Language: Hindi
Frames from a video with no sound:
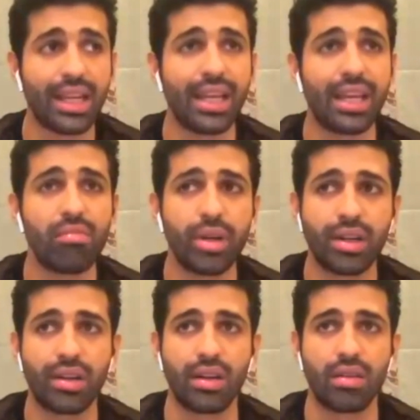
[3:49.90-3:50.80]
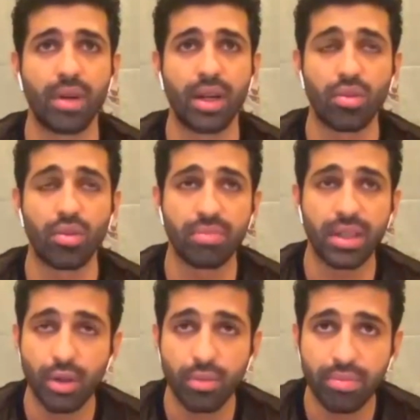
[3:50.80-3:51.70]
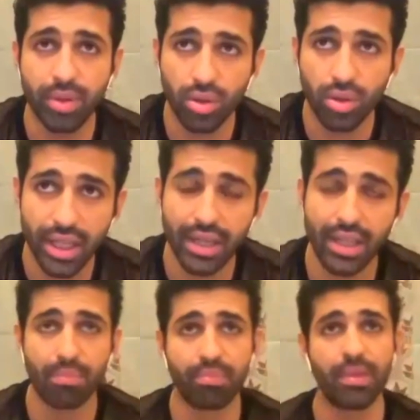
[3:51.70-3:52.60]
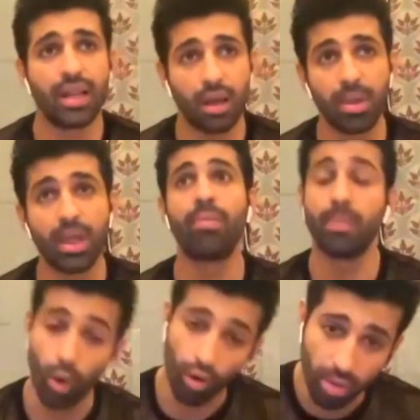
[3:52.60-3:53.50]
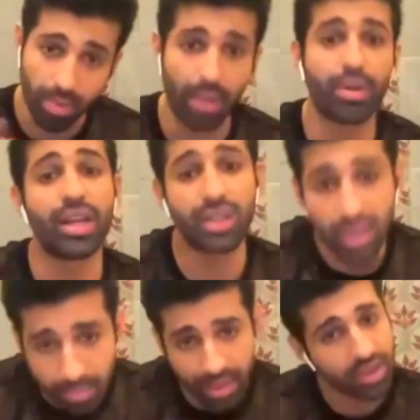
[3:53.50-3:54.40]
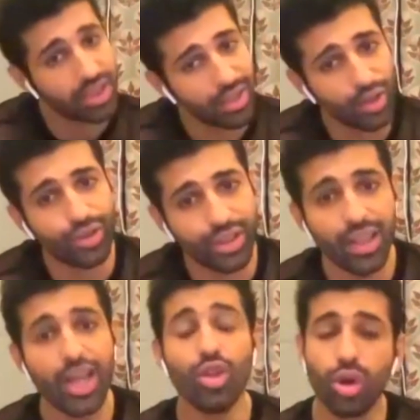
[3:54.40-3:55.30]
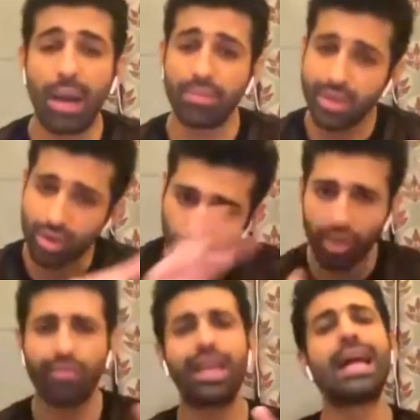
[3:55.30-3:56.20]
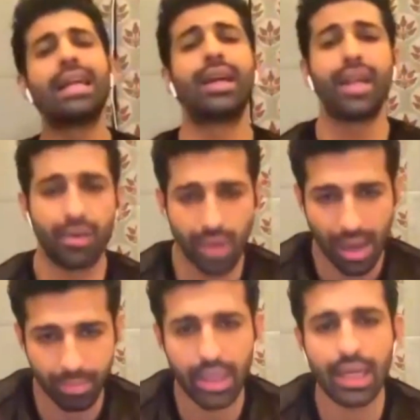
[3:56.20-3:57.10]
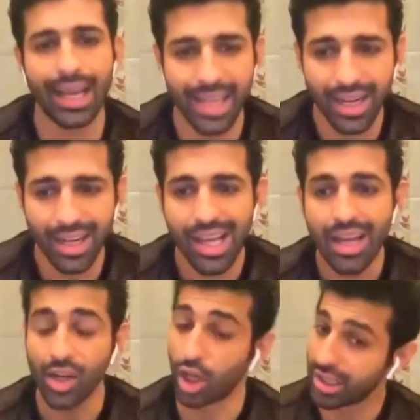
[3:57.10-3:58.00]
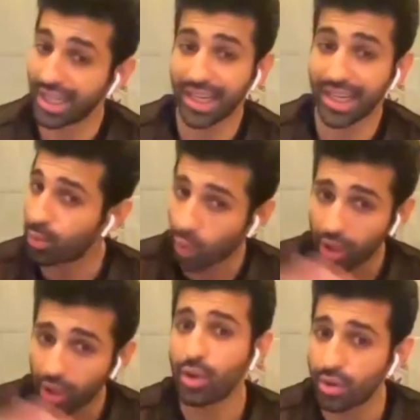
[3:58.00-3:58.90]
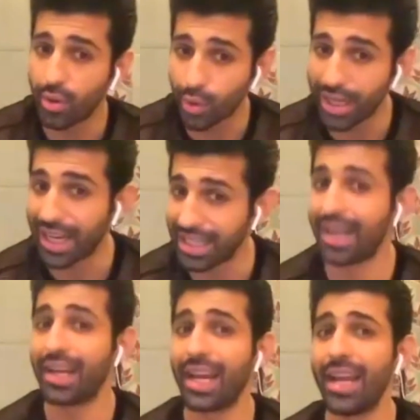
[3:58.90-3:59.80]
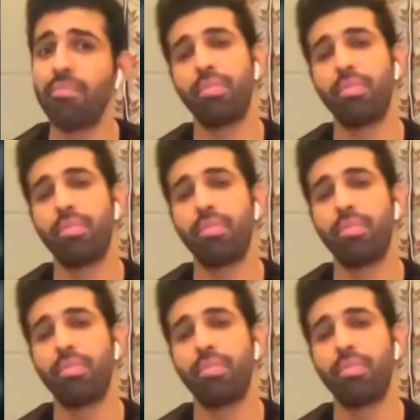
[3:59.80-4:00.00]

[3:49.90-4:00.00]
नहीं है बट बट बट ये होता है कि कभी कभी ओवर प्रेपरेशन भी अच्छी नहीं होती तो आई एम सॉर्ट ऑफ ग्लैड दैट इट हैपेंड लाइक दैट not that I would want to do it like that again,